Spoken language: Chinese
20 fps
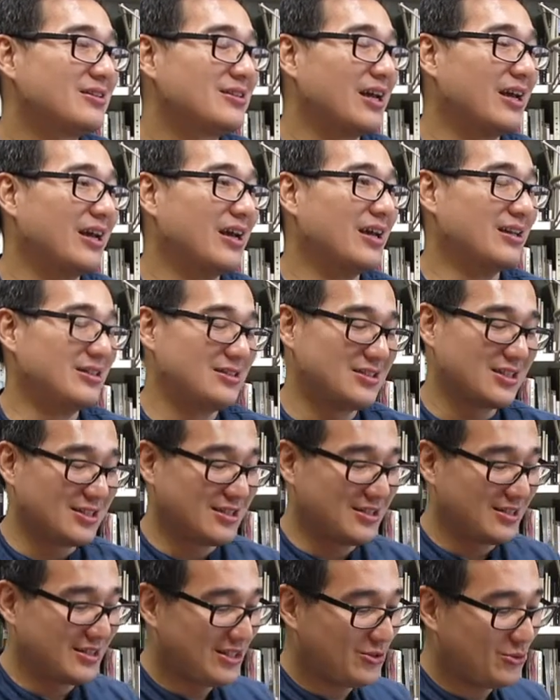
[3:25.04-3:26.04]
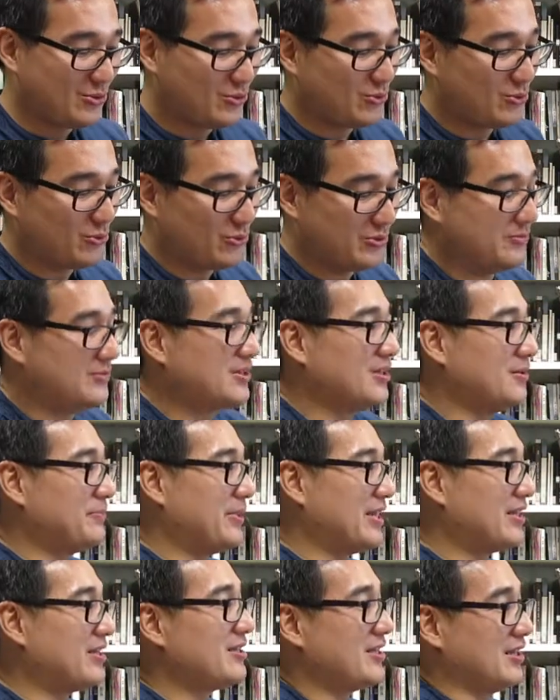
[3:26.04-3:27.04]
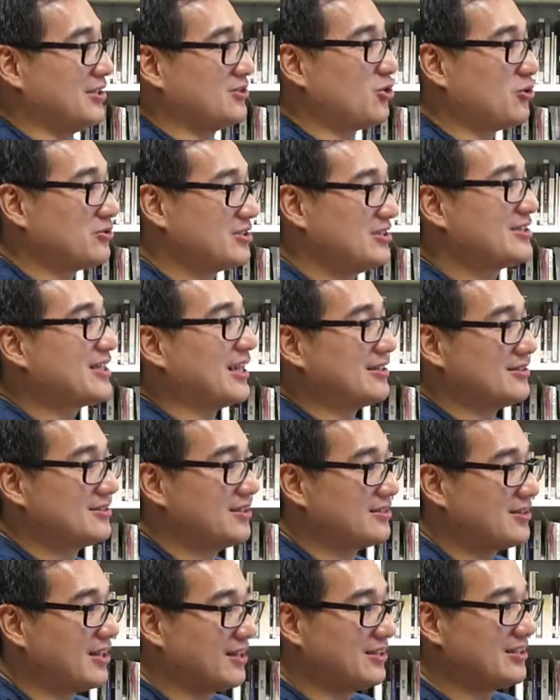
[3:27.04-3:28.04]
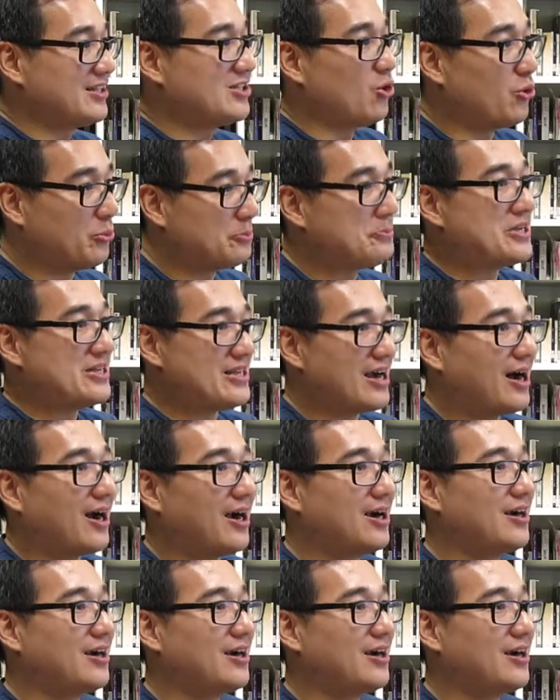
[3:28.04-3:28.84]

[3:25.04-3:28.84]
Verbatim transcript: 诶，这个英文的拼音也同时产生了 Z O B R